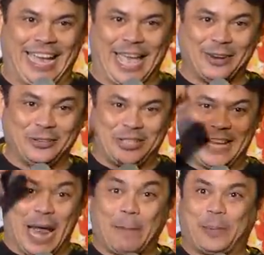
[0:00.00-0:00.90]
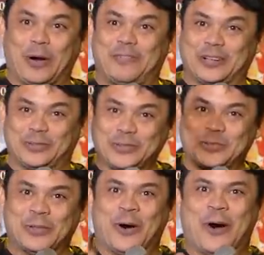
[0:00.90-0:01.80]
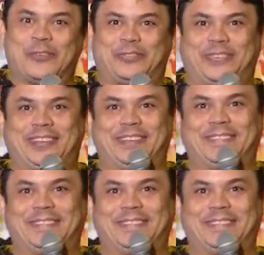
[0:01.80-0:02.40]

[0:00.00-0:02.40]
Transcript: quero tirar a prova dos nove.